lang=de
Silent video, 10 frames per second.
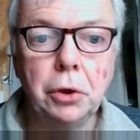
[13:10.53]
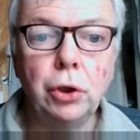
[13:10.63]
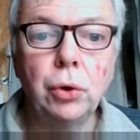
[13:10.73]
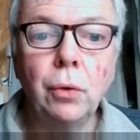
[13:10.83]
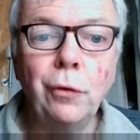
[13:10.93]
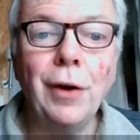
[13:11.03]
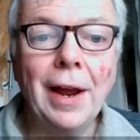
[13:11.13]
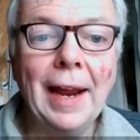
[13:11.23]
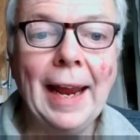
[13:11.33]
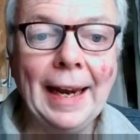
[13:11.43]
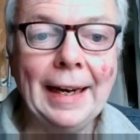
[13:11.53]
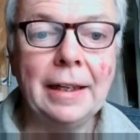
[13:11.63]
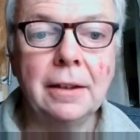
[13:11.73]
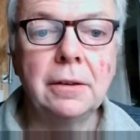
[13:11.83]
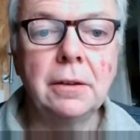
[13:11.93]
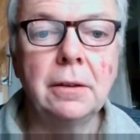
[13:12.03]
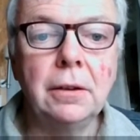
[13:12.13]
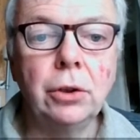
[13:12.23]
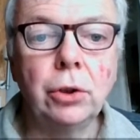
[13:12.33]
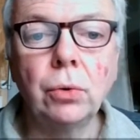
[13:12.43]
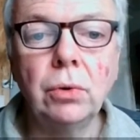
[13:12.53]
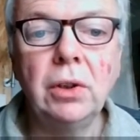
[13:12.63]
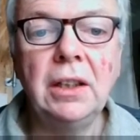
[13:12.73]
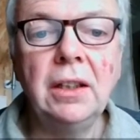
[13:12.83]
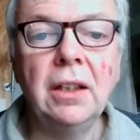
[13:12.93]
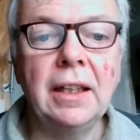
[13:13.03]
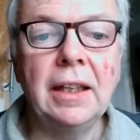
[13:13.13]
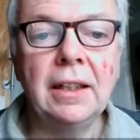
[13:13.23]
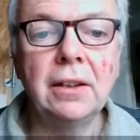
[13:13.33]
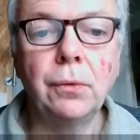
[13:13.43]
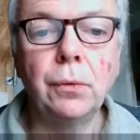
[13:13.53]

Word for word: die schon verhängt, die schon niederhält,